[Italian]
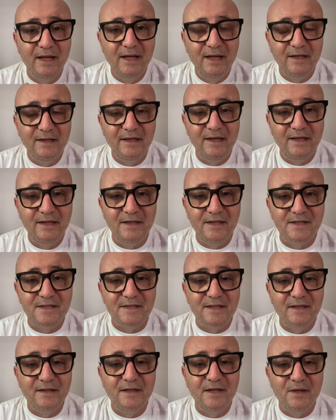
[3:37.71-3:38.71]
le
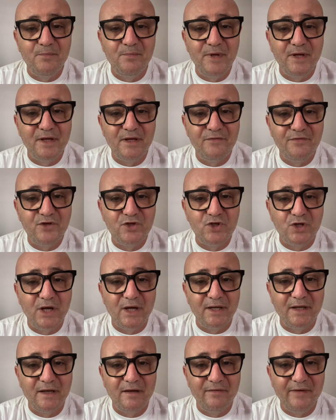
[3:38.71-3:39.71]
liste dei
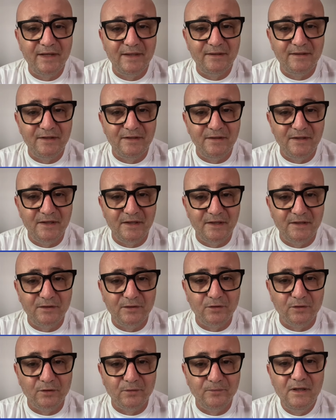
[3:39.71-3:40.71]
beneficiari aventi
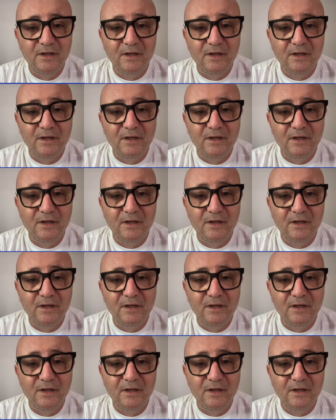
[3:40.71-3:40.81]
diritto.